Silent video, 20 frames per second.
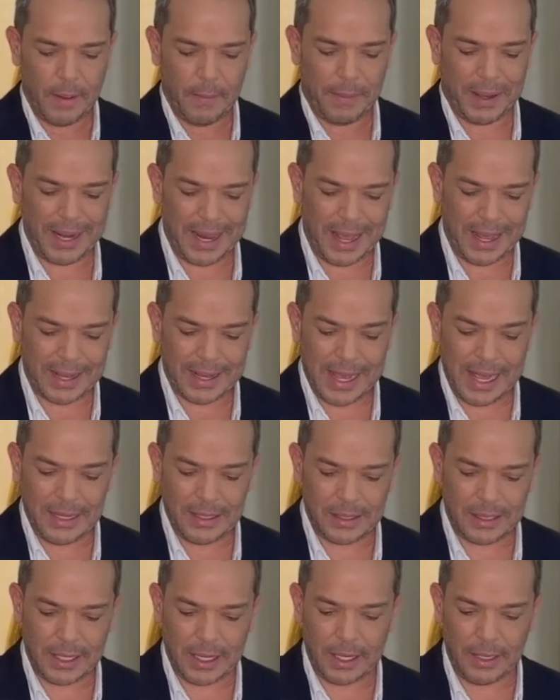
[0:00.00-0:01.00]
Para
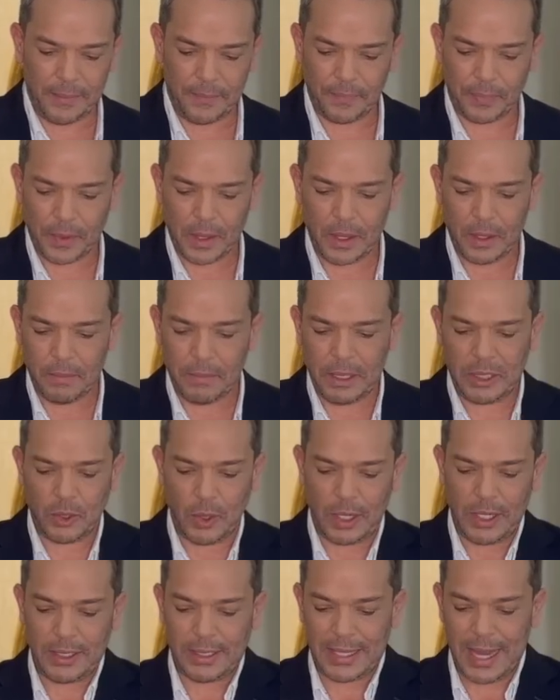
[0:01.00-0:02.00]
cáncer
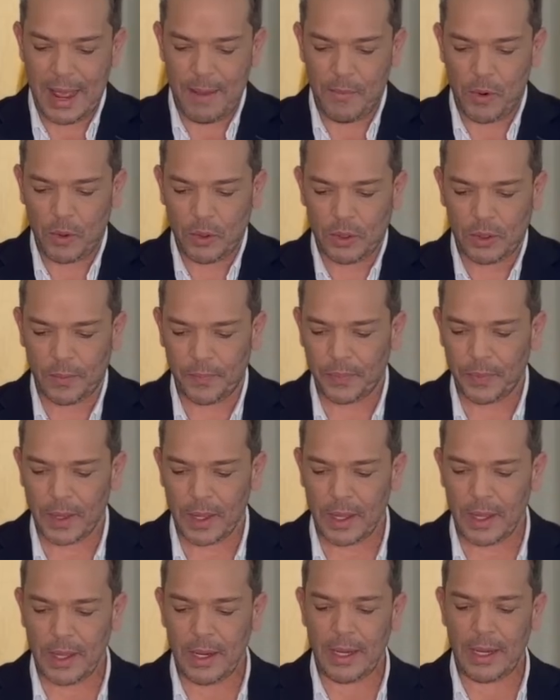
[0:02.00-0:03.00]
visualizamos
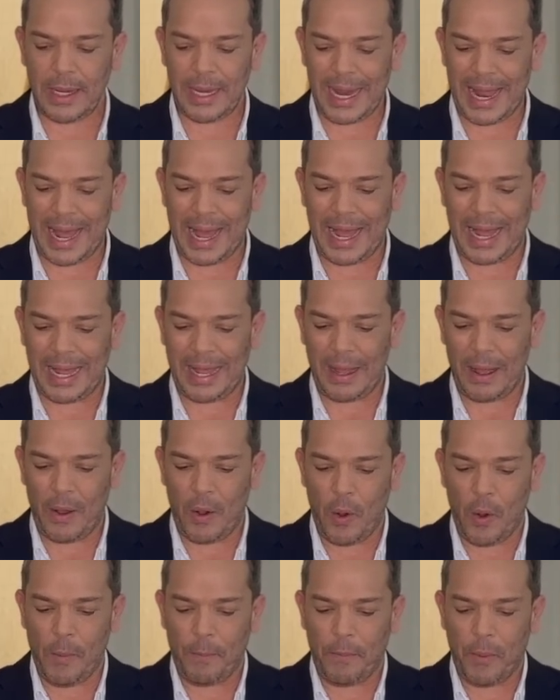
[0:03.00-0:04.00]
la
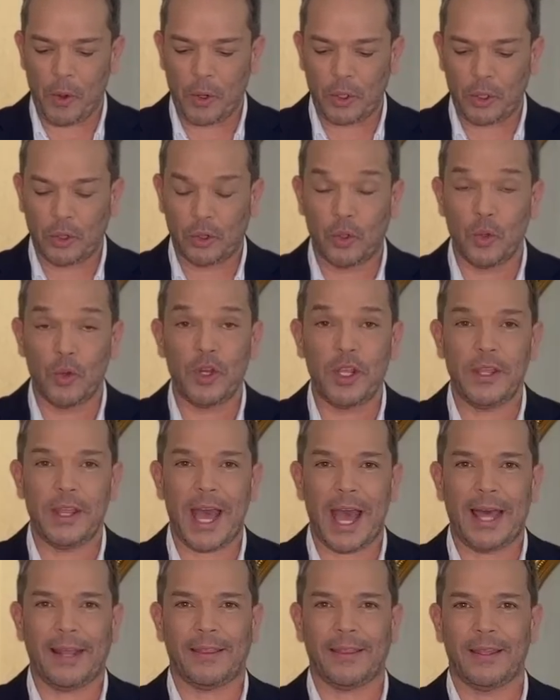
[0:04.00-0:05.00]

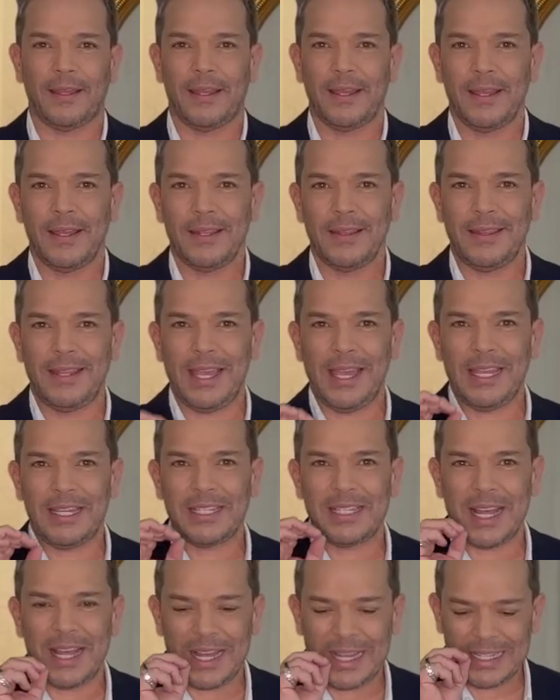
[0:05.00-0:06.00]
oportunidad de
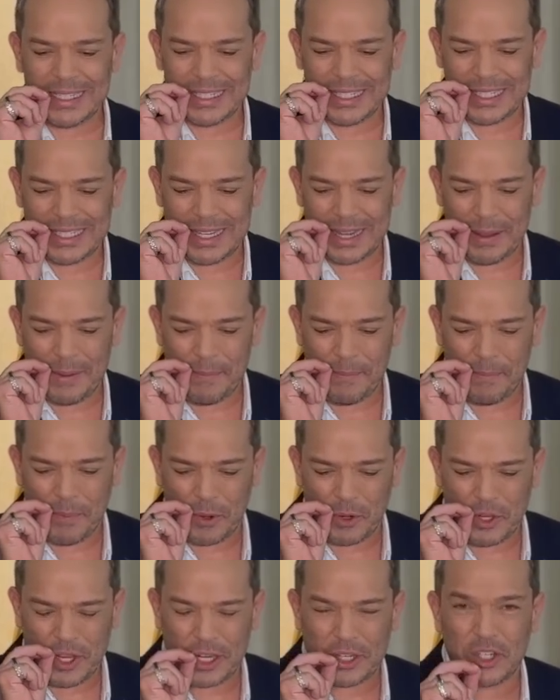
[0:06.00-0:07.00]
esas
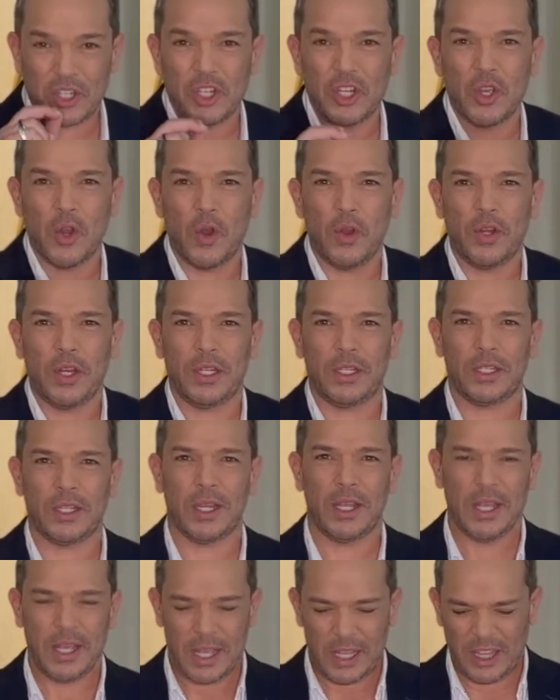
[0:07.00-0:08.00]
proyecciones,
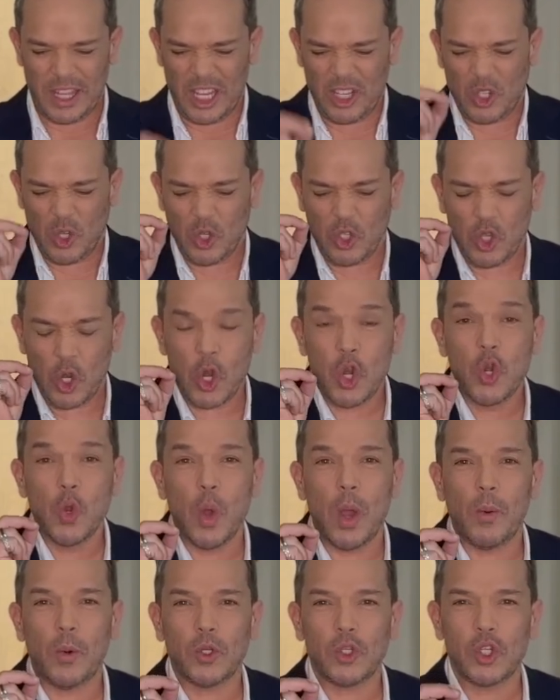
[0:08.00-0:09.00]
de esos
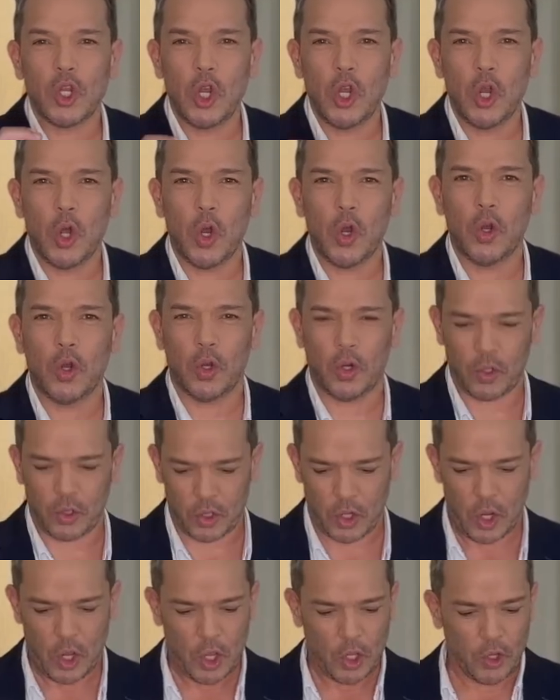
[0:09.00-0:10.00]
nuevos
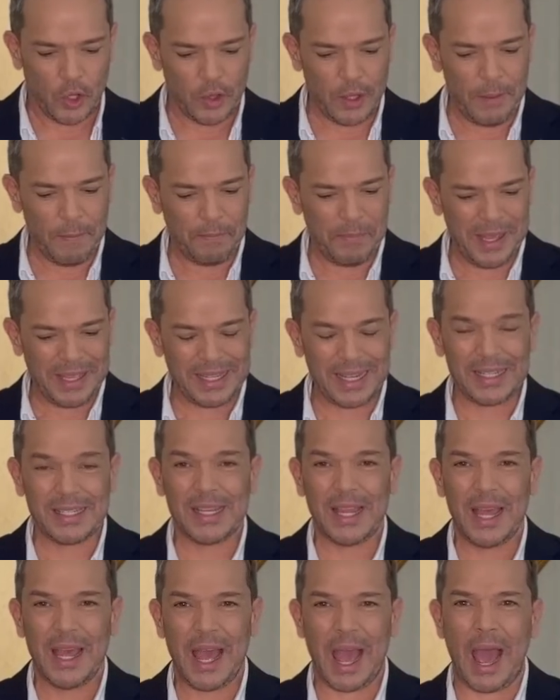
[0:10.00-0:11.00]
logros, donde
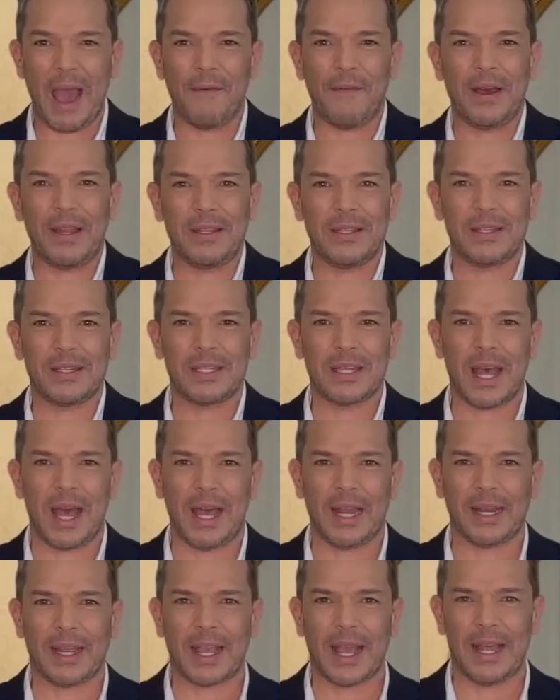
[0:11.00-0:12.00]
empiezas a
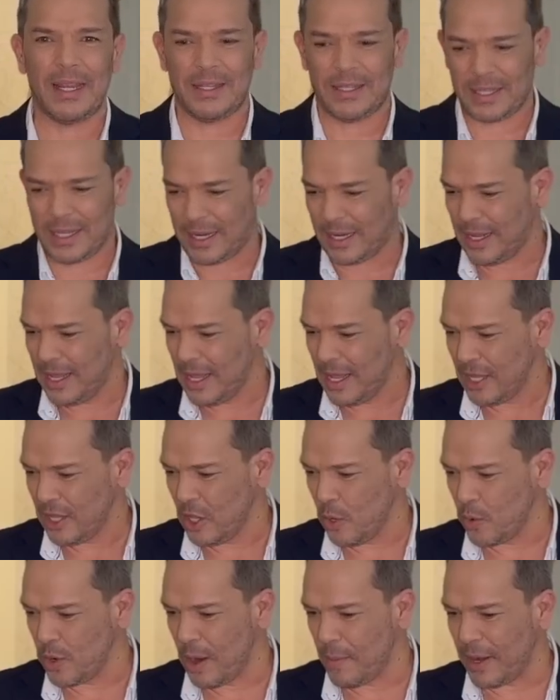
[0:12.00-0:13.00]
avanzar cáncer
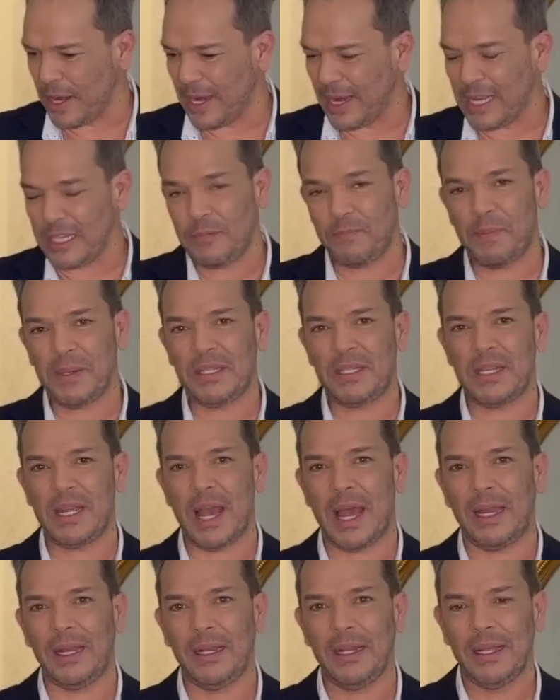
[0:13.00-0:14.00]
de una manera
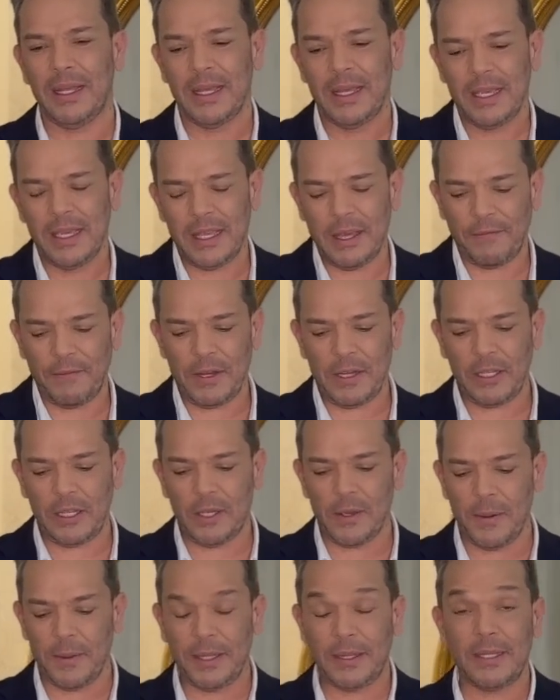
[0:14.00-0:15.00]
especial y
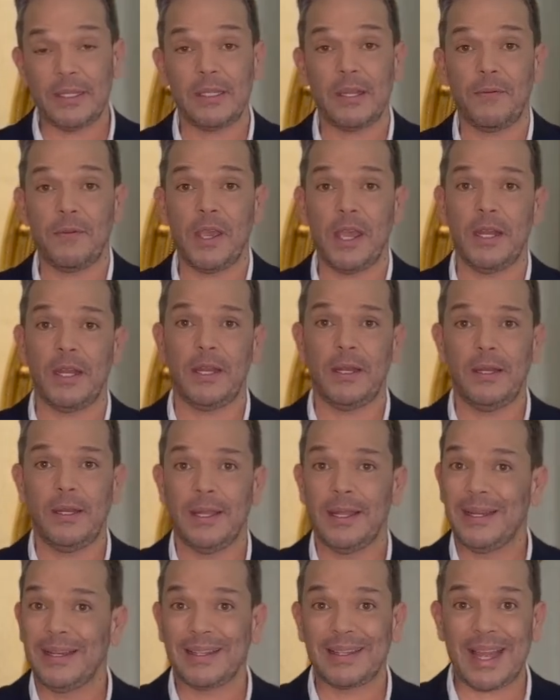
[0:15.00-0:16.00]
definitivamente se vienen
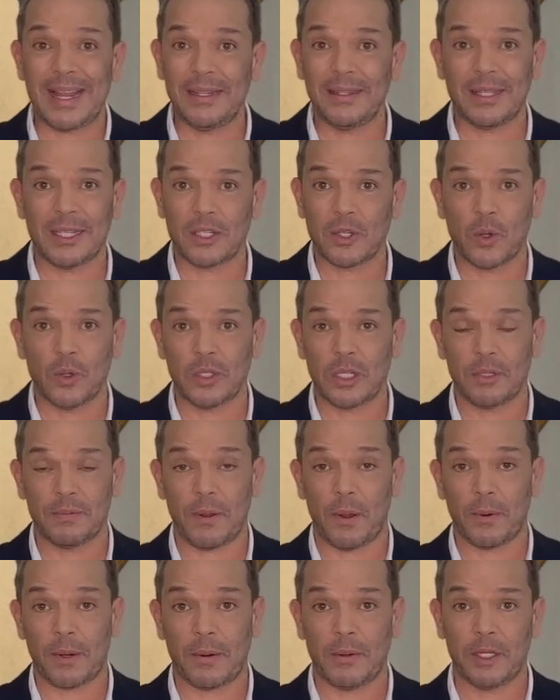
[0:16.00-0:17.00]
tantas cosas
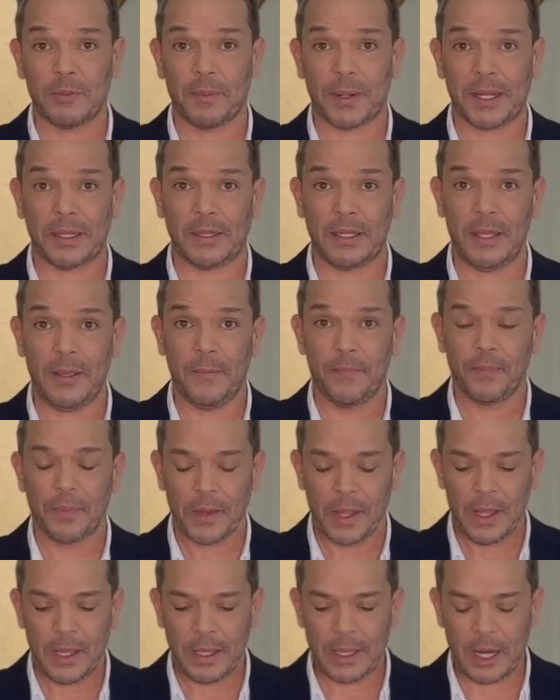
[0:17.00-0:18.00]
favorables para ti
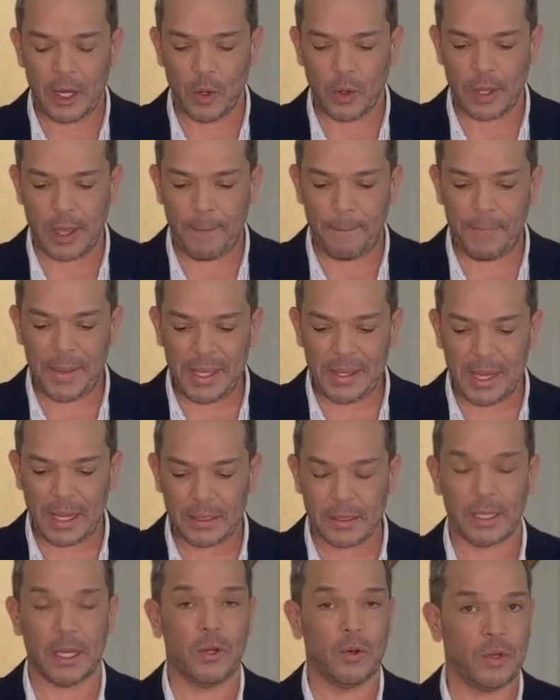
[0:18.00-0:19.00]
que lo que
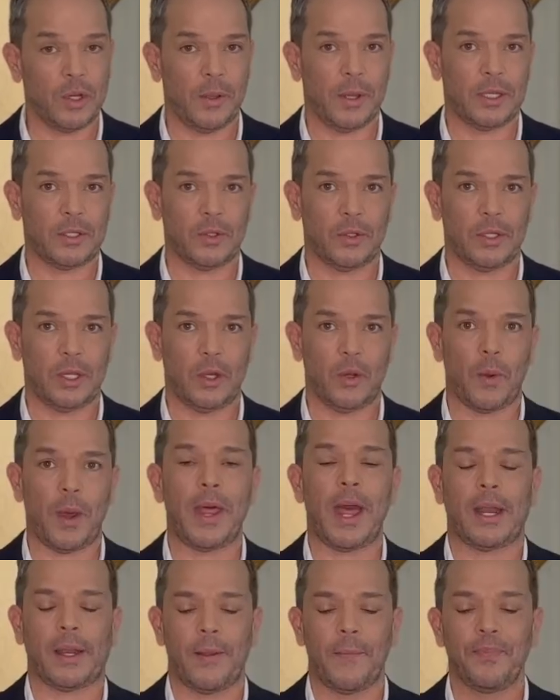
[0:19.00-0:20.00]
pidas el universo te lo va
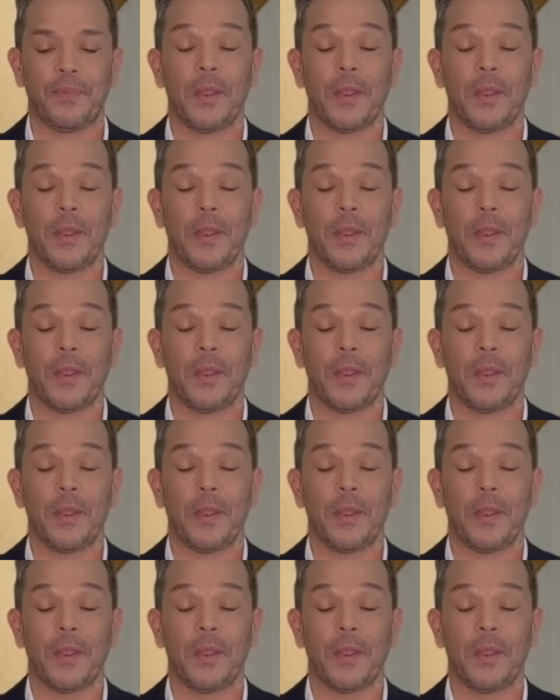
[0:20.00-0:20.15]
a dar.